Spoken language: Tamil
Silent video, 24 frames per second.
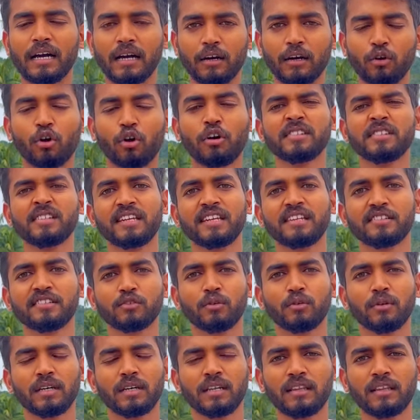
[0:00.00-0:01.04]
க்ரோசரிஸ்
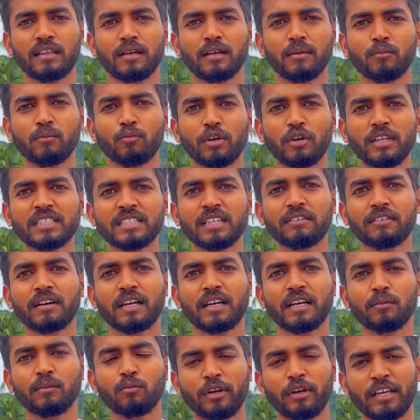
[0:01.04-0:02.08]
கொடுக்கறது
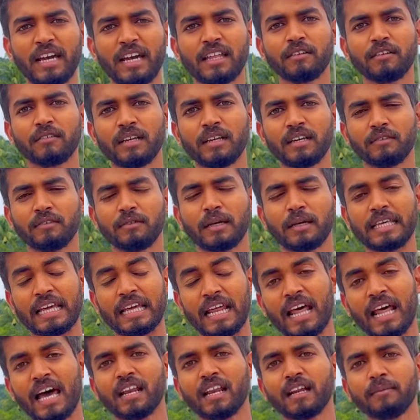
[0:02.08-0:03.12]
முடிந்தவர்களுக்கு முடியாதவங்களுக்கு
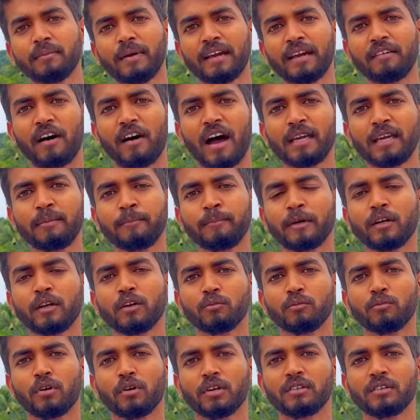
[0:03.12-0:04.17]
எல்லாருக்குமே வாய்ப்பு
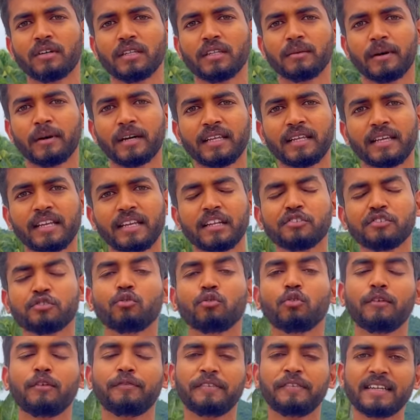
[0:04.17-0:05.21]
இருக்கும்போது வந்து பார்த்தீங்கன்னா
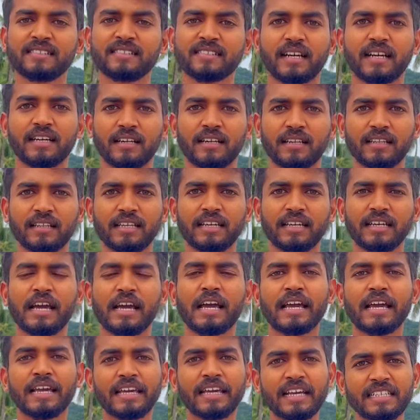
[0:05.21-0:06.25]
ஸ்கூல் ஃபீஸ் கட்டுறது
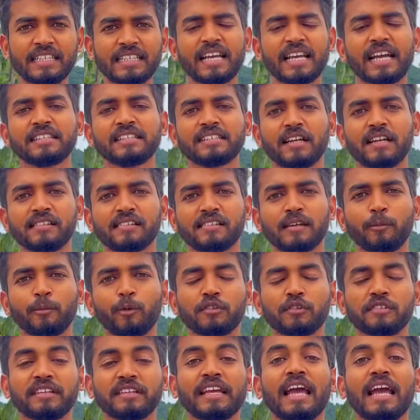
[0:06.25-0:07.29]
எஜுகேஷனல்
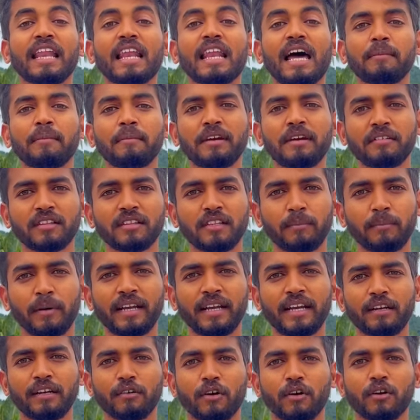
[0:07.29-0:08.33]
சப்போர்ட்ஸ் எல்லாமே வந்து
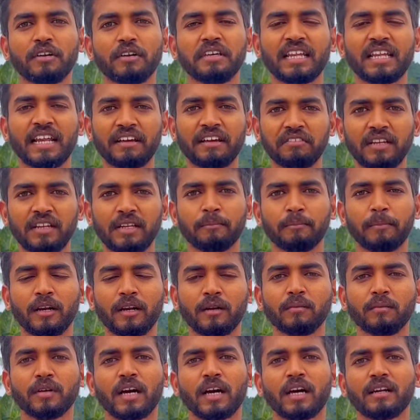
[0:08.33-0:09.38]
பண்ணிட்டு வரோம் இறைவனின்
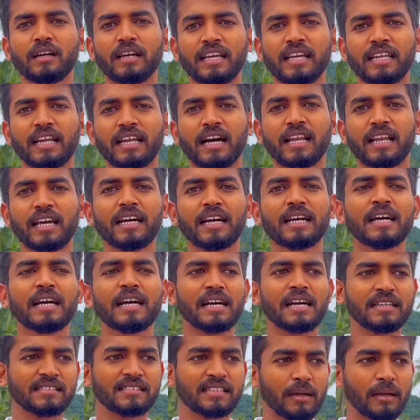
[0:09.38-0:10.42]
பெரும் கருணையினால்
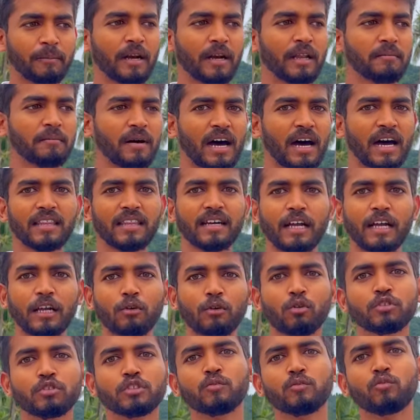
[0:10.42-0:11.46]
சில பல
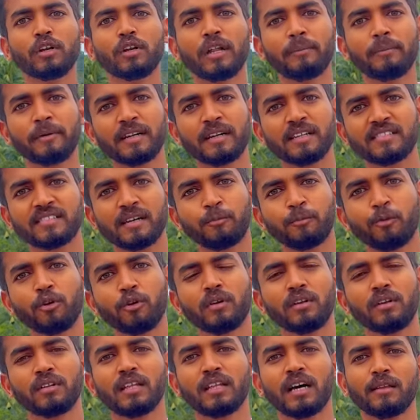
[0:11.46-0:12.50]
மாதங்கள் கொஞ்சம் முன்ன பின்ன
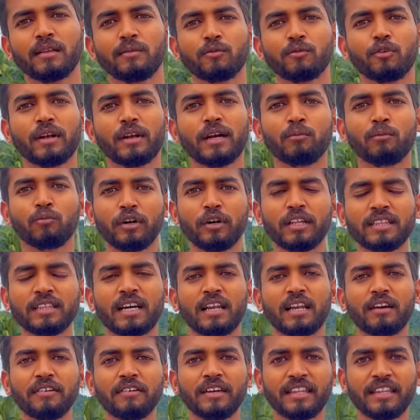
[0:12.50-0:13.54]
சப்போர்ட் இருந்தாலும் கூட முடிந்த
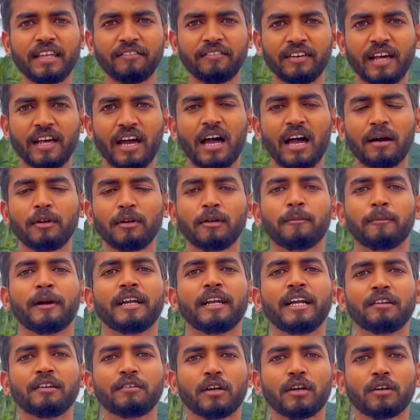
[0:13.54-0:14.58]
அளவுக்கு இதை விடாமல்
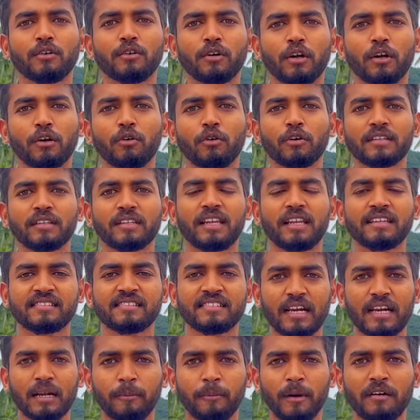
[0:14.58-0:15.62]
பண்ணிட்டு வரணுன்ற நோக்கத்தில்
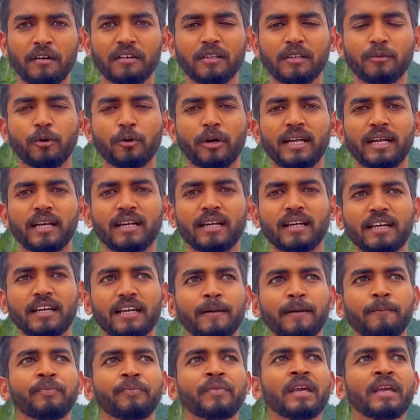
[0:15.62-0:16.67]
சிறப்பாக வந்து போய்கிட்டு இருக்கு